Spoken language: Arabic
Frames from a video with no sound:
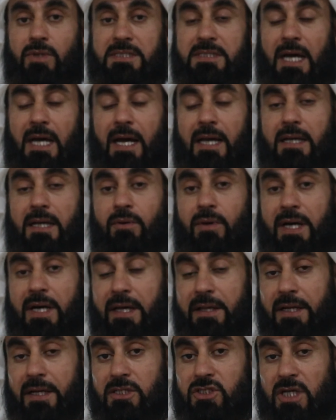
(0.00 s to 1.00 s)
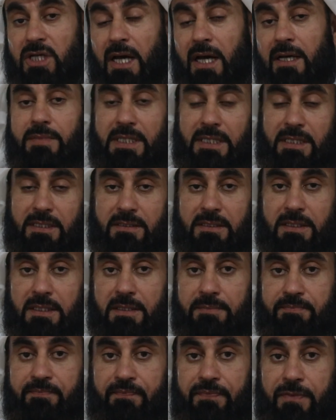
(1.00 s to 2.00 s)
وتعالى وخرج من
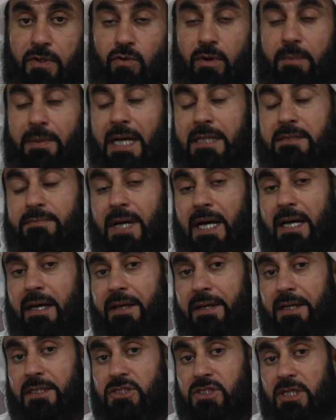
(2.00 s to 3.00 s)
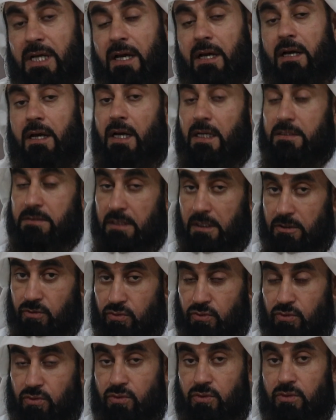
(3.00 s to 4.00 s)
عندهم وبعد ما خرج
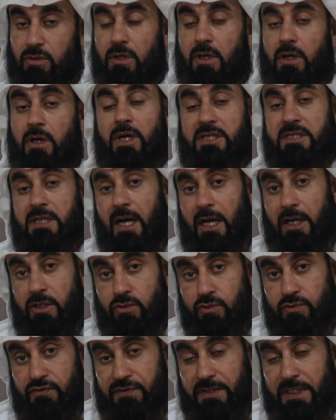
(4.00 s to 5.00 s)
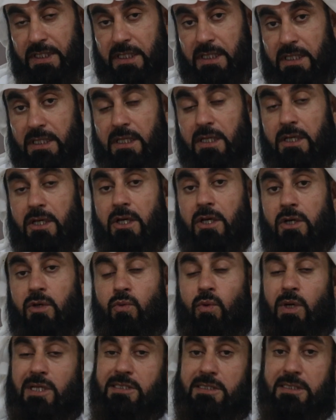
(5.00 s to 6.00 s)
هددوه وطعنوا فيه
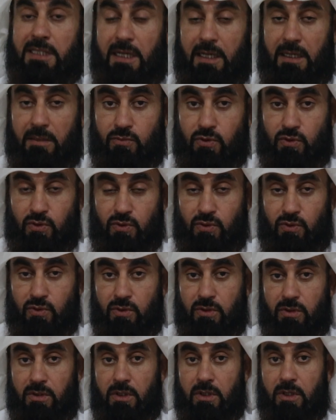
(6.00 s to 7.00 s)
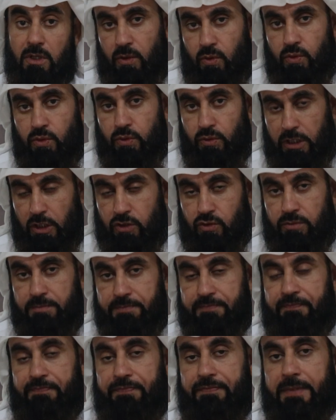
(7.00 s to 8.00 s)
واتهموه اقول
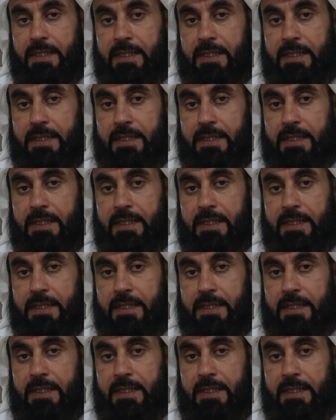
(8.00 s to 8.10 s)
لكم